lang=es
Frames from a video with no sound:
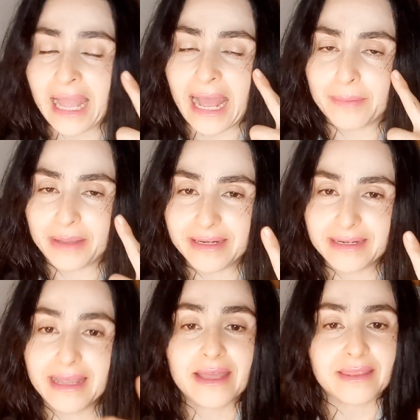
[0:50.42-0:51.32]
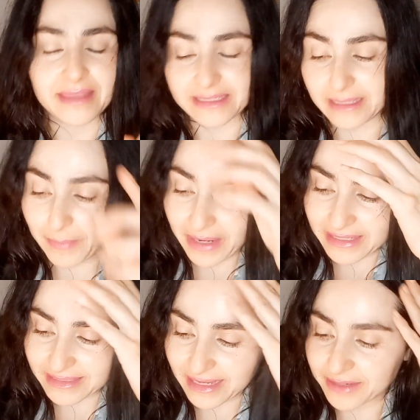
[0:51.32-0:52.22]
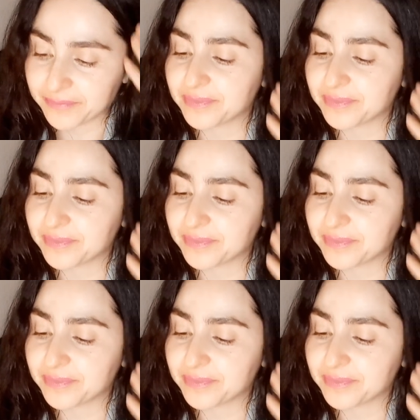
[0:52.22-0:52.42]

a ver desaparezcan.